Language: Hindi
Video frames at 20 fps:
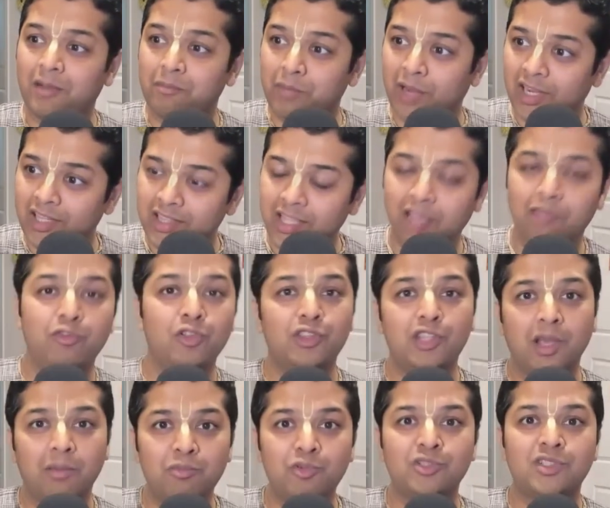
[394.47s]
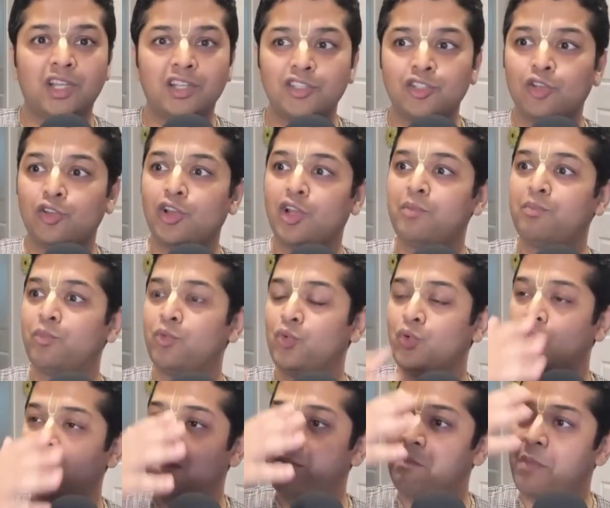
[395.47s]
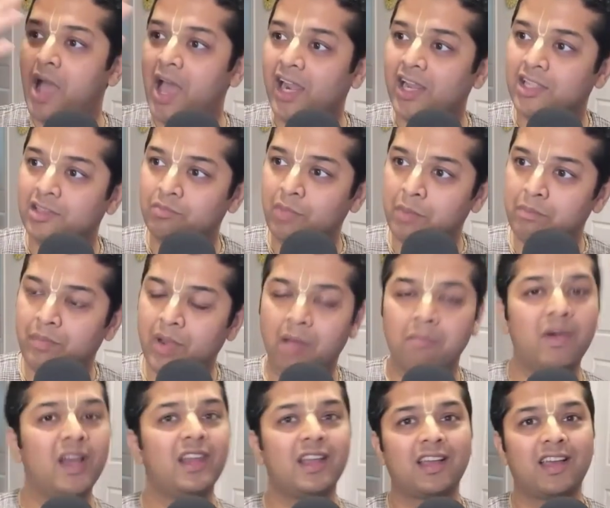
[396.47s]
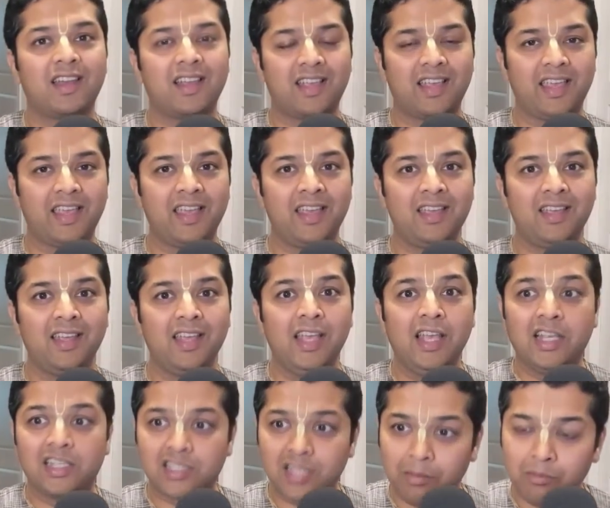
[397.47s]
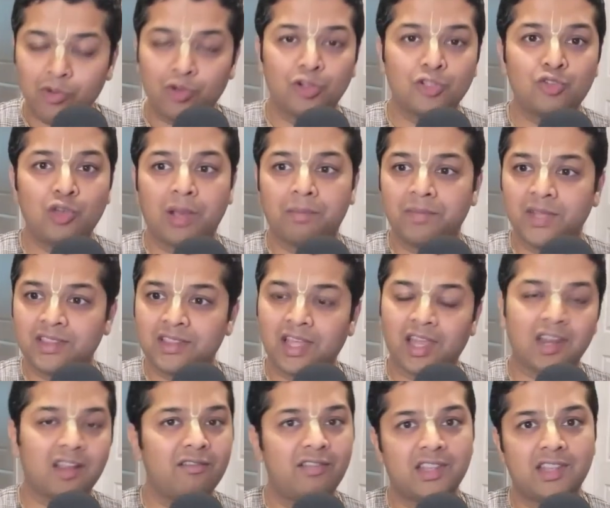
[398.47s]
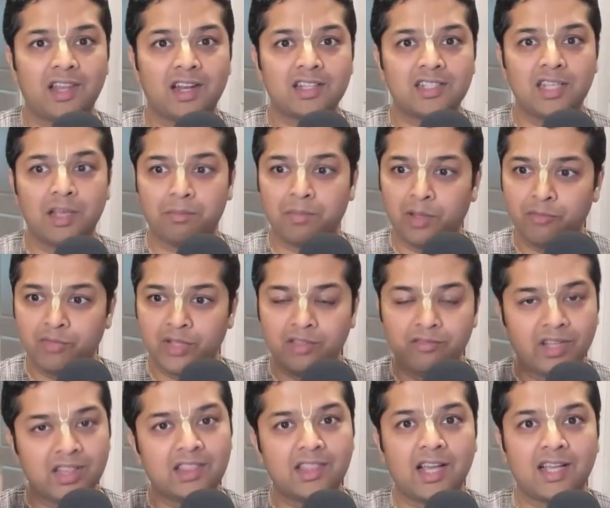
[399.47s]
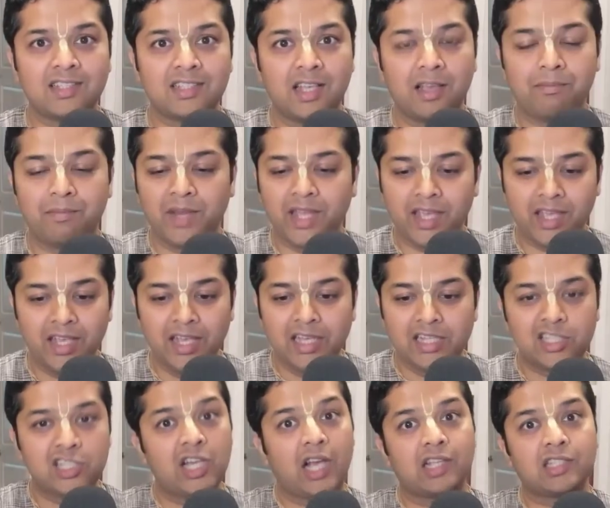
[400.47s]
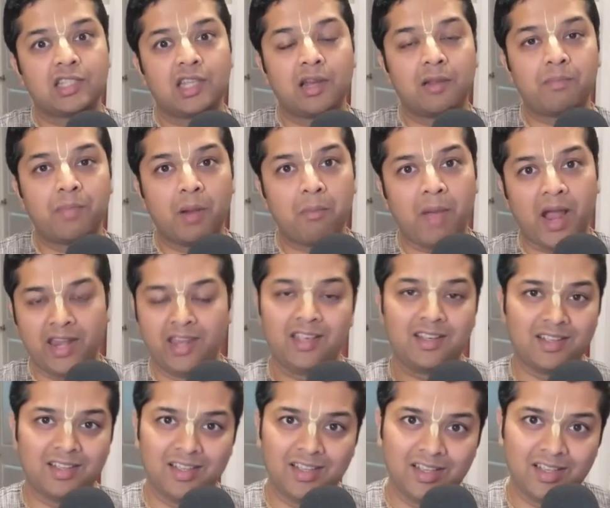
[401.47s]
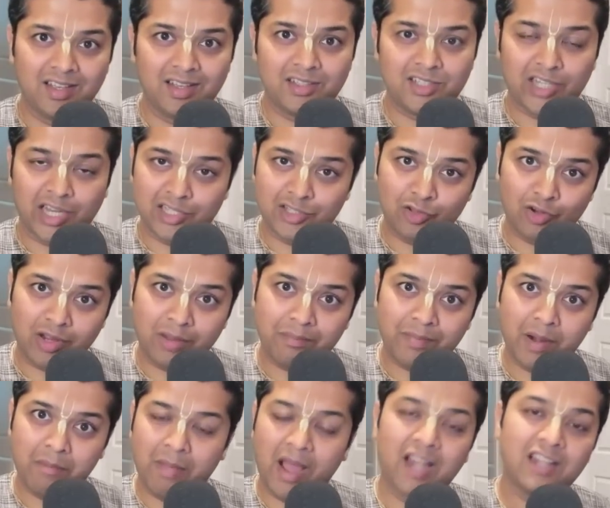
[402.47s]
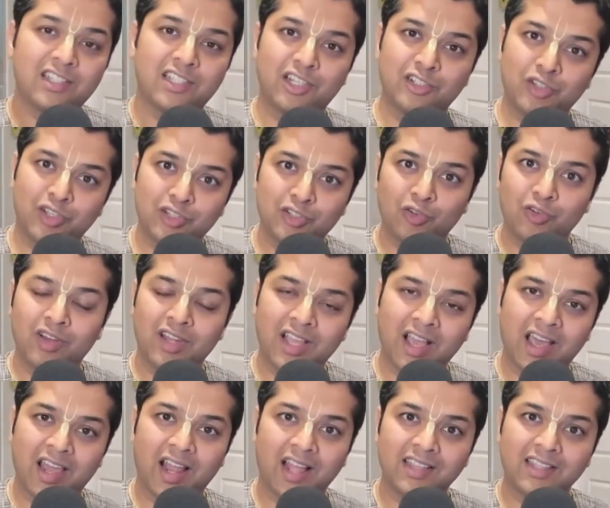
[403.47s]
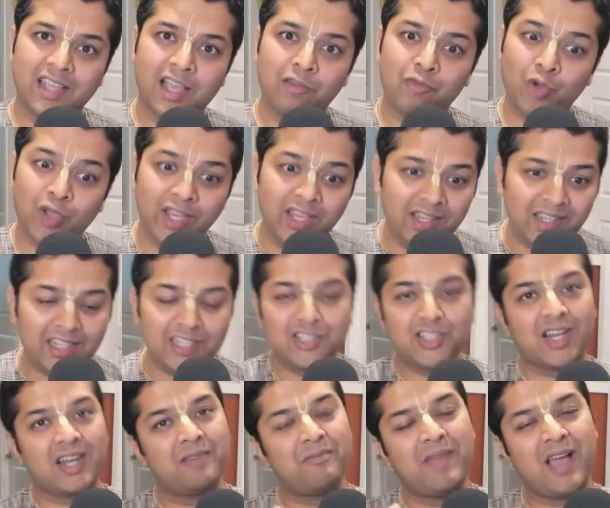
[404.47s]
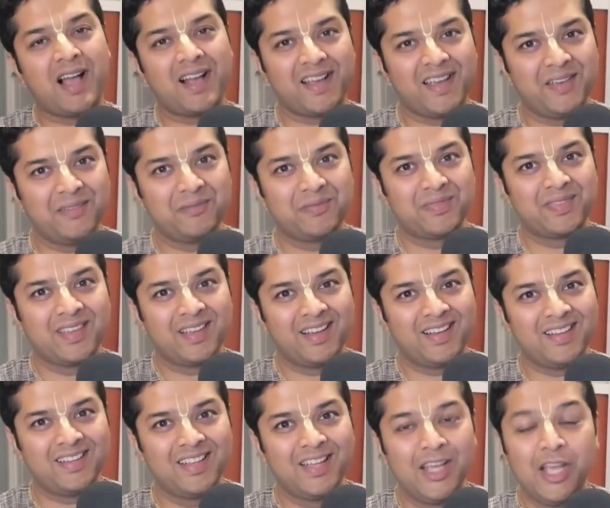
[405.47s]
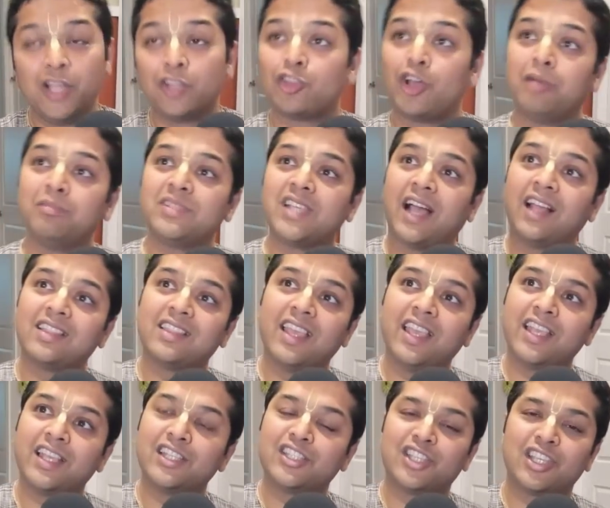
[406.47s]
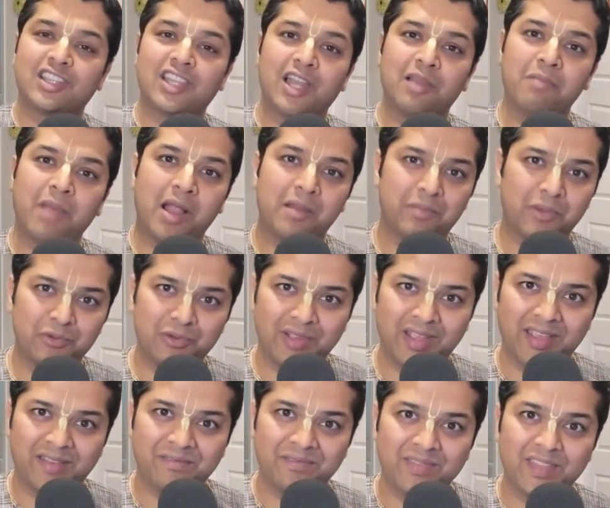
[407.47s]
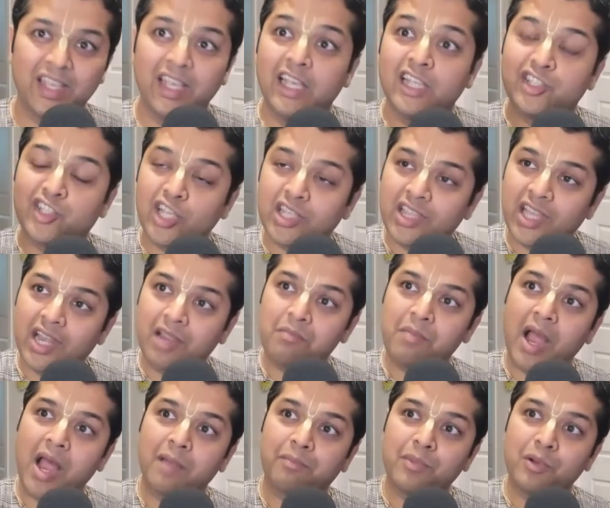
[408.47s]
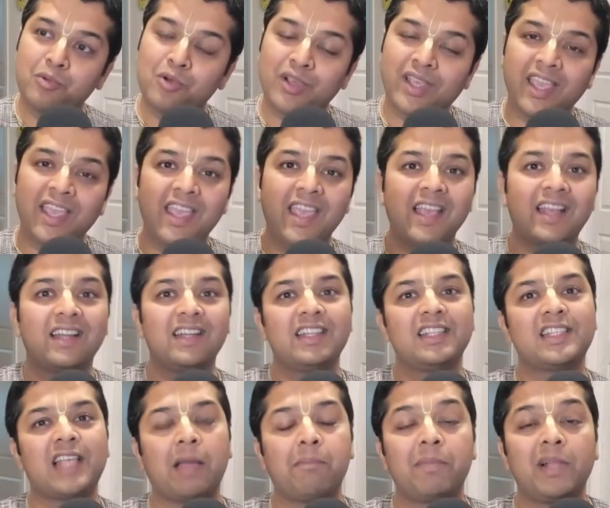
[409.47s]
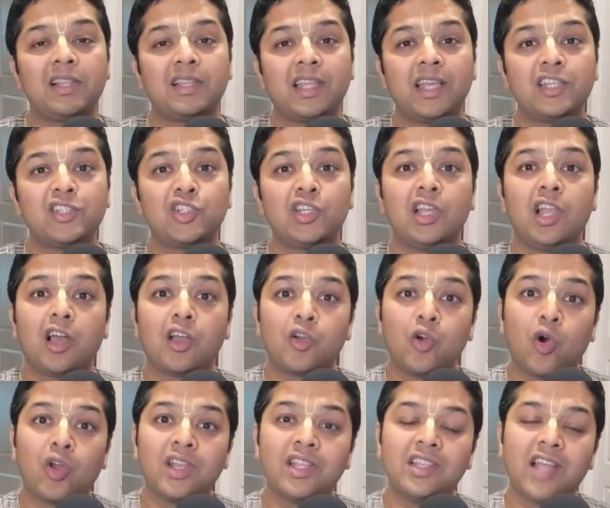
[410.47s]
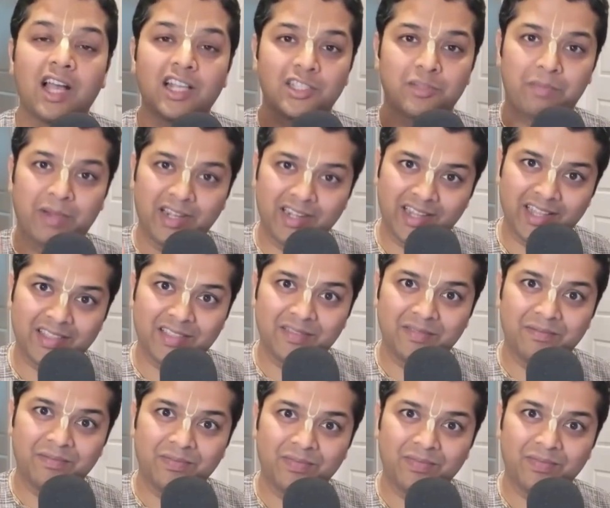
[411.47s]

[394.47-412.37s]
बलदेव विद्याभूषण जिन्होंने पूरे भारत में भ्रमण करके सबको जो है अपने तर्क वितर्क से अपनी विद्वत्ता से अपने शास्त्रिक प्रमाणिक शास्त्रों के प्रमाण से जो जिन्होंने हरा दिया वो इनकी शरण में आ गए हाँ तो हम जानते हैं कि चेतन महाप्रभु हैं चेतन महाप्रभु के एक डिसाइपल थे शिला गौरीदास पंडित